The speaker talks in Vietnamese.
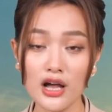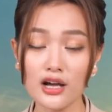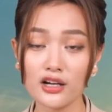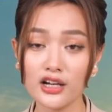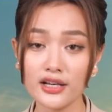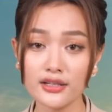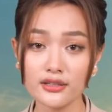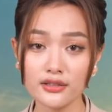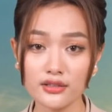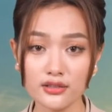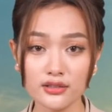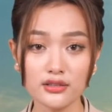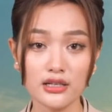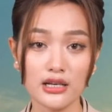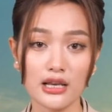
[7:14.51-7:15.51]
gần
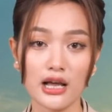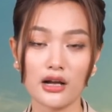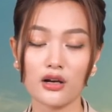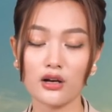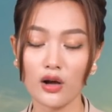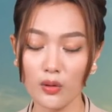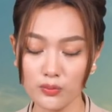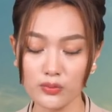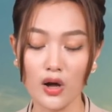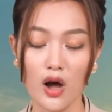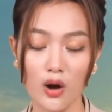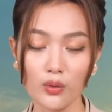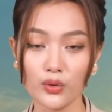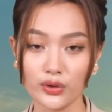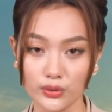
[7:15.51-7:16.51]
như là không
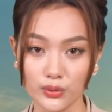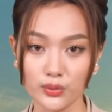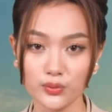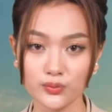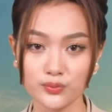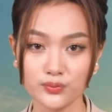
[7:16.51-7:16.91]
có nguồn thu.